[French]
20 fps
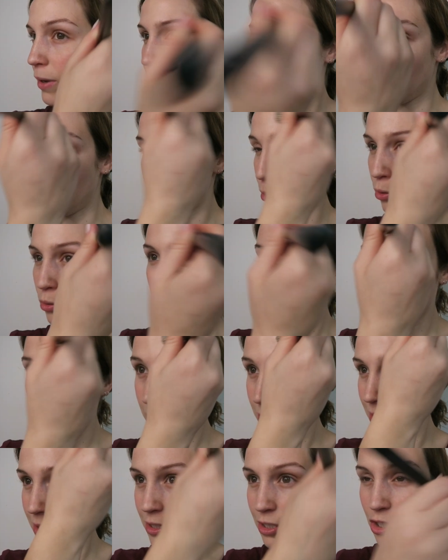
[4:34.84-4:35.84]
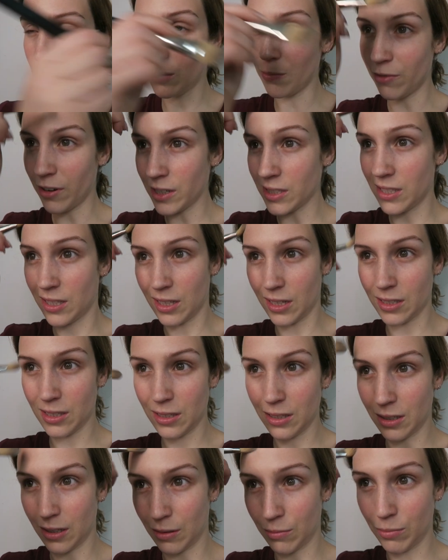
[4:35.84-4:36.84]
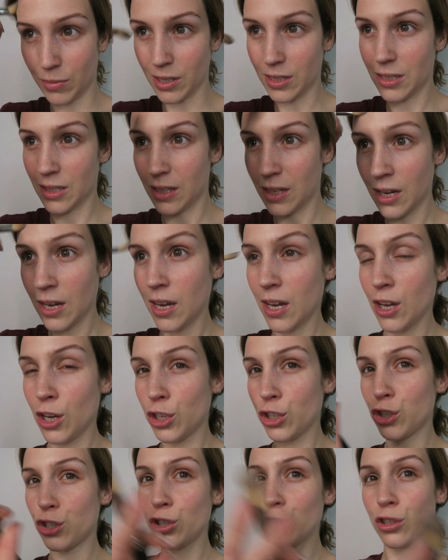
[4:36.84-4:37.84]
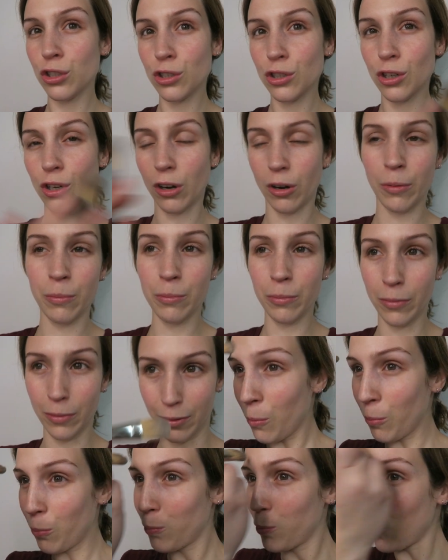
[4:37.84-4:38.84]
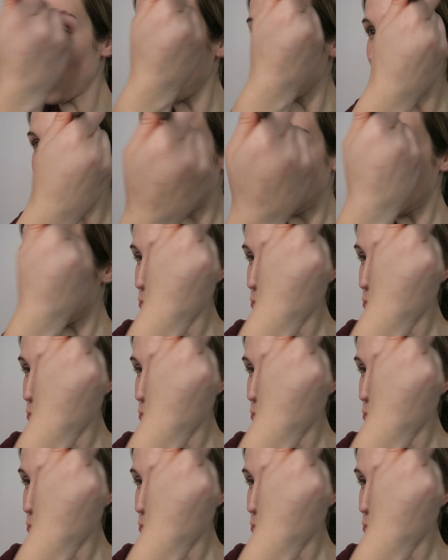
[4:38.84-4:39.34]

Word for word: make-up look. C'est ce que j'aime faire ces temps-ci, honnêtement, Juste comme beauté